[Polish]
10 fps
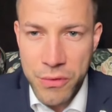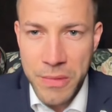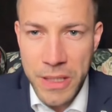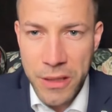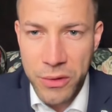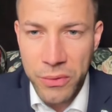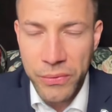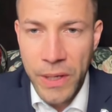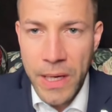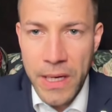6
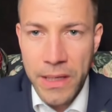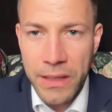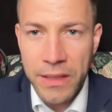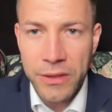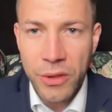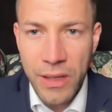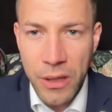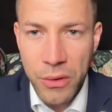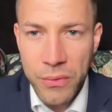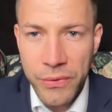miliardów E,
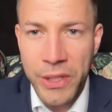dolarów,